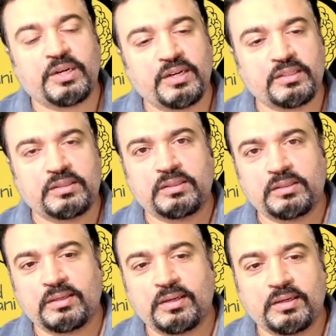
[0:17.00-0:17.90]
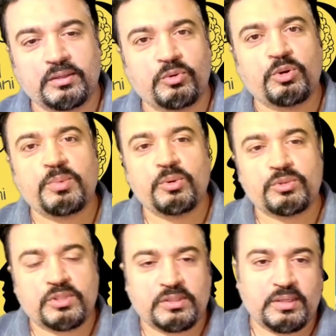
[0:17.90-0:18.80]
पंडित uh, कोई भी
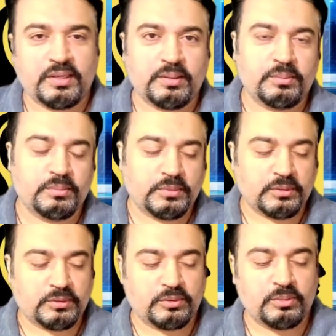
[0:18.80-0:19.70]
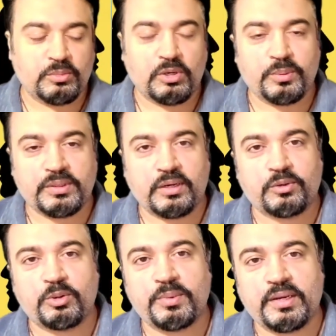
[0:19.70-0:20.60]
हो सकता है यू नो मौलवी
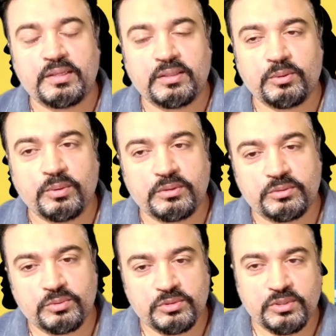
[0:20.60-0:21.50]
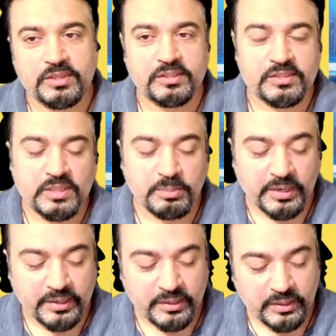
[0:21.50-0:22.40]
दैट कुड बी एनीथिंग और रिलीजियसली
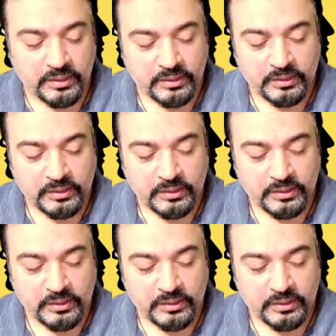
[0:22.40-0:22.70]
बाइंडेड